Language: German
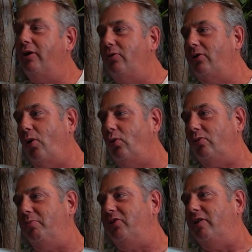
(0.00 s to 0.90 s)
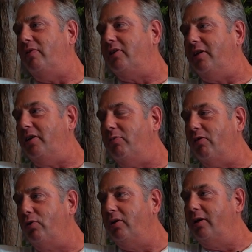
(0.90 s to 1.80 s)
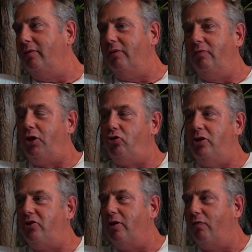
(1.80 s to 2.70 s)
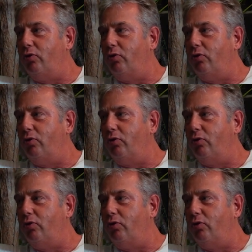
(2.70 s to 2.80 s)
wäre natürlich auch so ein bisschen was halt eben. Der würde nicht schießen, der